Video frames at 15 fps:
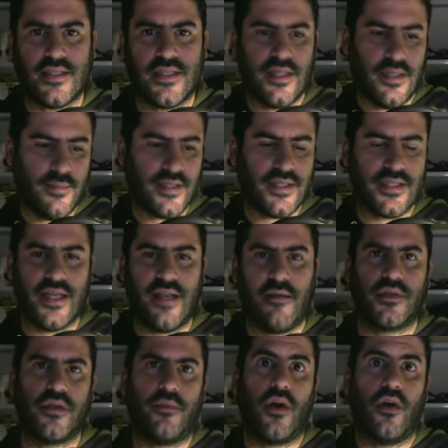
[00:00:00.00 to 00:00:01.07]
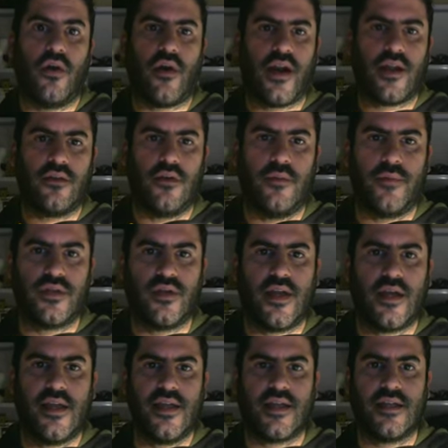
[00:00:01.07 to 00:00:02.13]
La siguiente parte sería, vamos a ponerlo recto, el
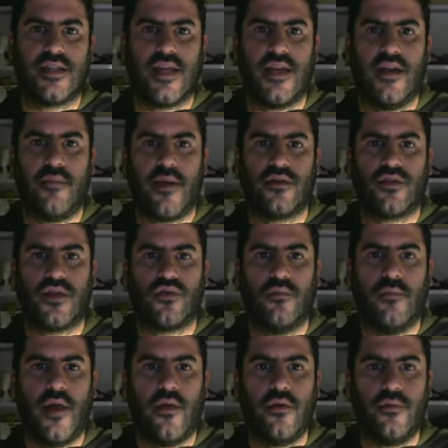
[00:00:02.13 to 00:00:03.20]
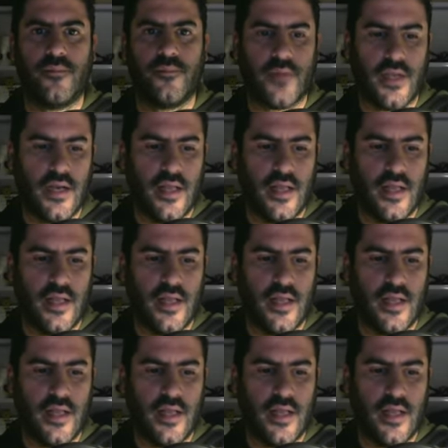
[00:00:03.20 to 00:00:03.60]
personaje ya que está en el plano, está tumbado. Le